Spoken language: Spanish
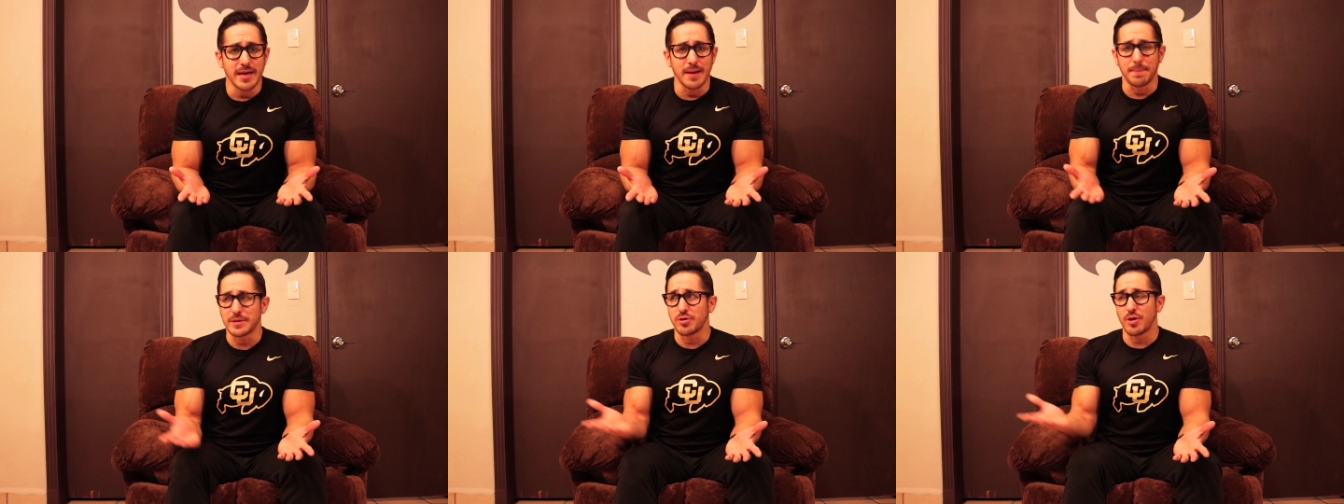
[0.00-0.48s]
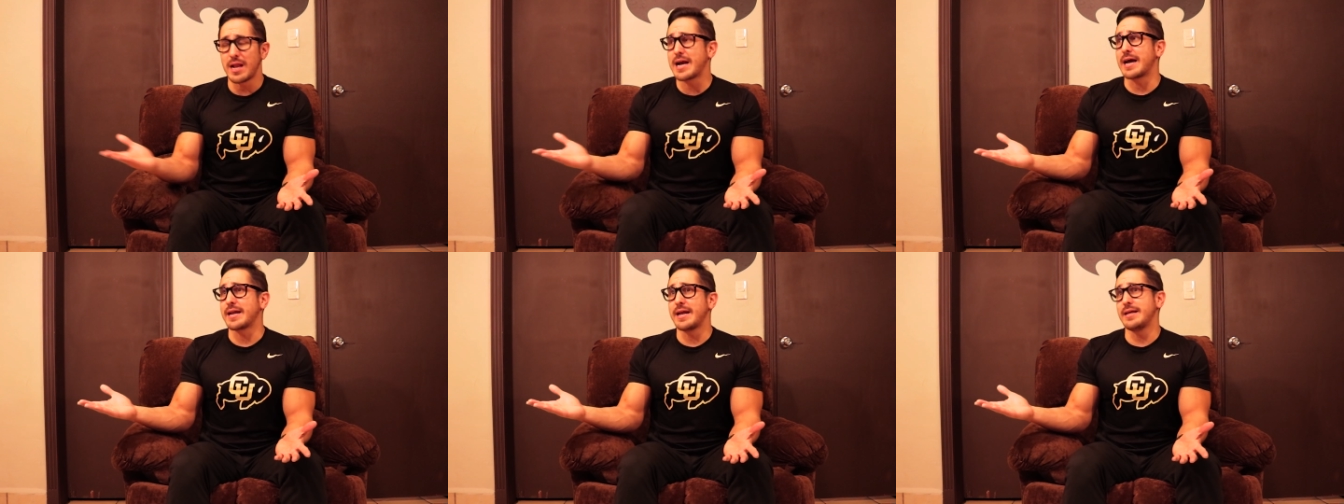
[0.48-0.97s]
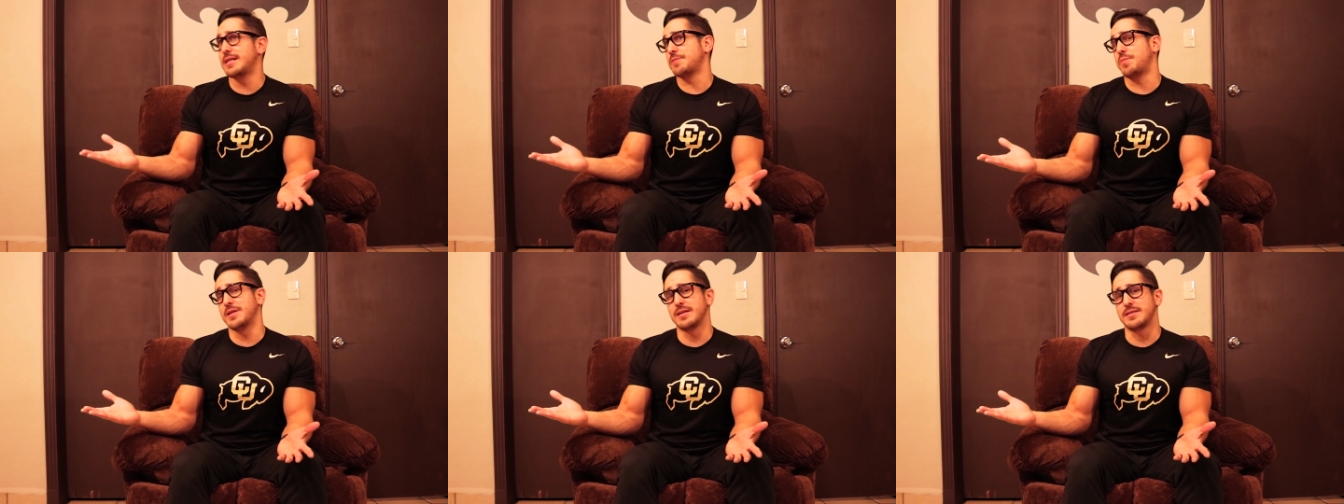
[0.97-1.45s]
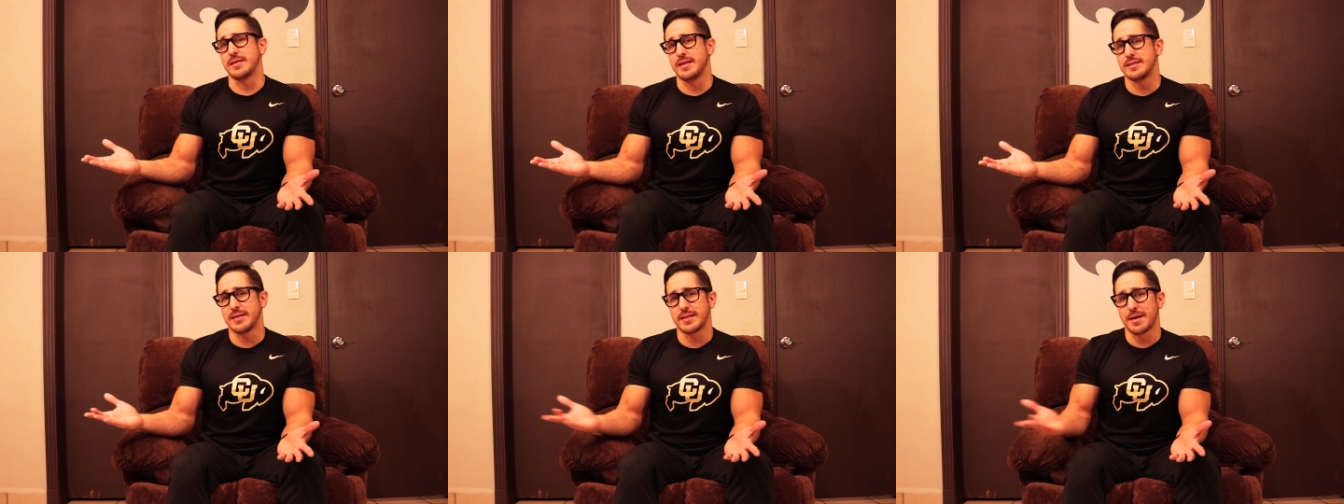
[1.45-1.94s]
¿Empezó la carrera y después
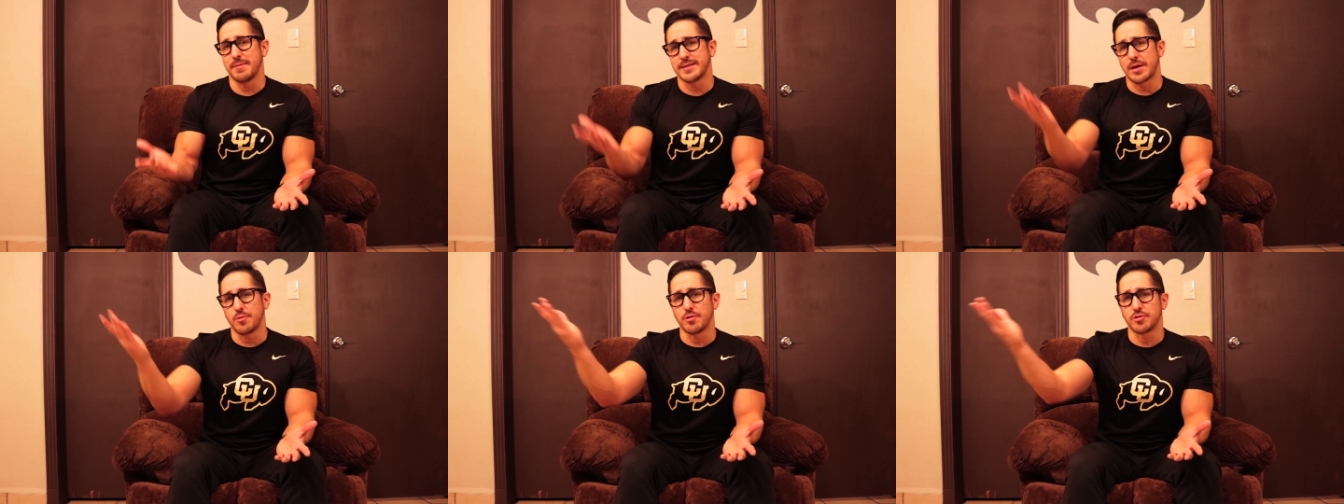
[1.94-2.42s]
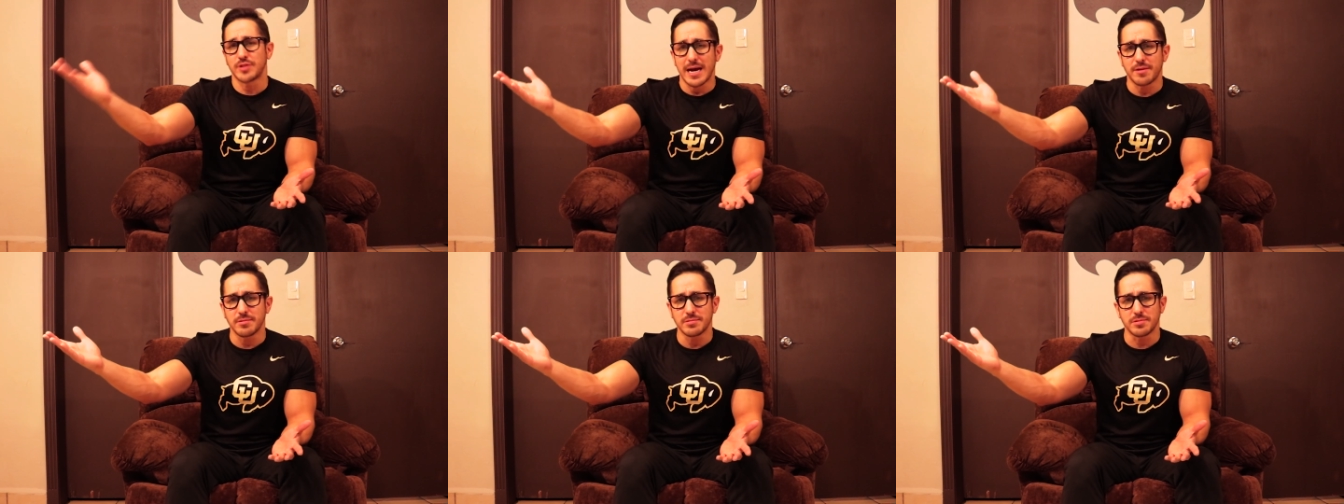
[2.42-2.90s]
decidiste irte a aventar unos tacos?